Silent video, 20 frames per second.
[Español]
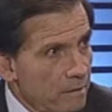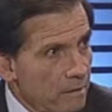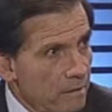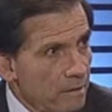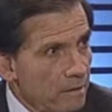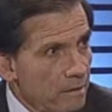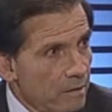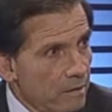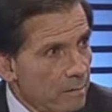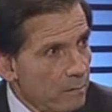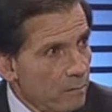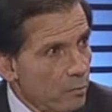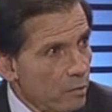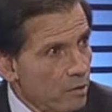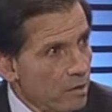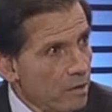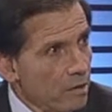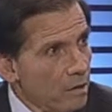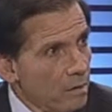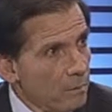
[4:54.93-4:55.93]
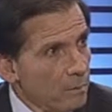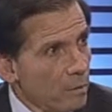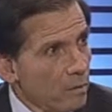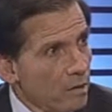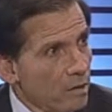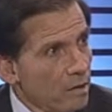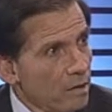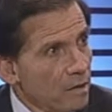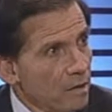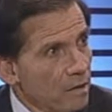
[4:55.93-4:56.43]
Eh, ¿Por qué?
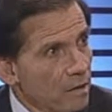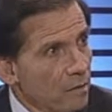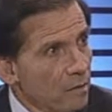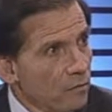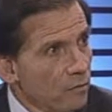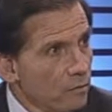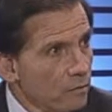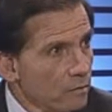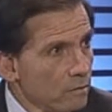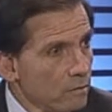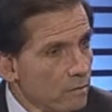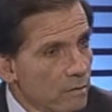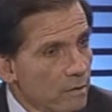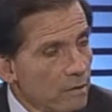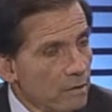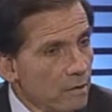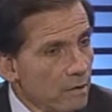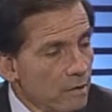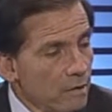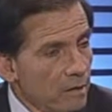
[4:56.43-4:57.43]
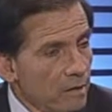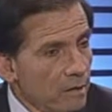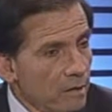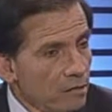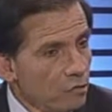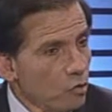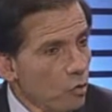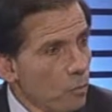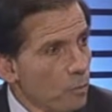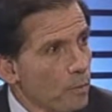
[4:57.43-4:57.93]
Porque eh, en
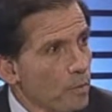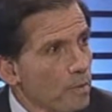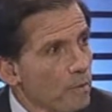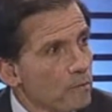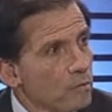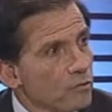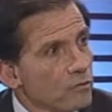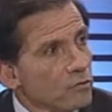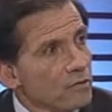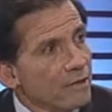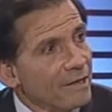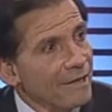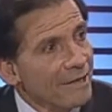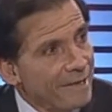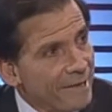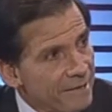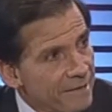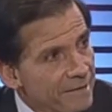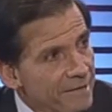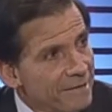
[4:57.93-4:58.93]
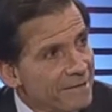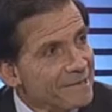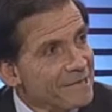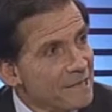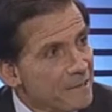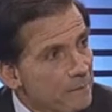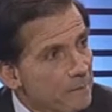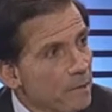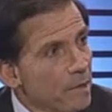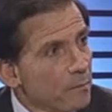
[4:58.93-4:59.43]
estos pueblos la gente
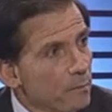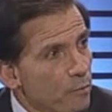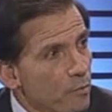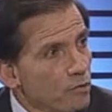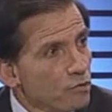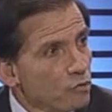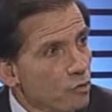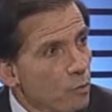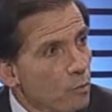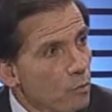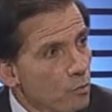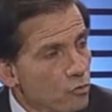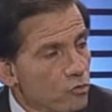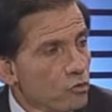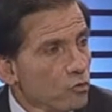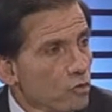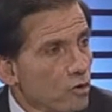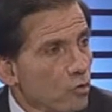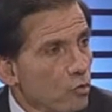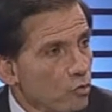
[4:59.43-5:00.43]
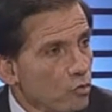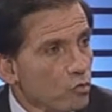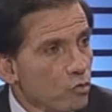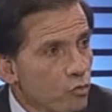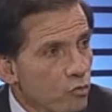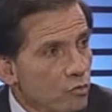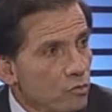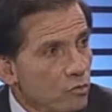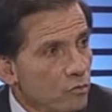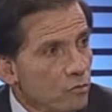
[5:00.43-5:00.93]
siempre ha puesto mucho de lo
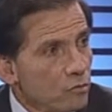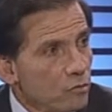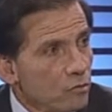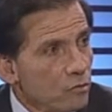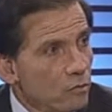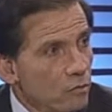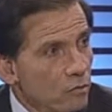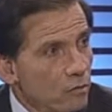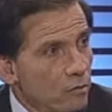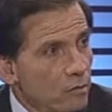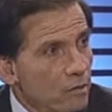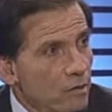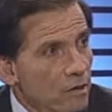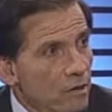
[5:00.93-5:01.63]
suyo, ¿no?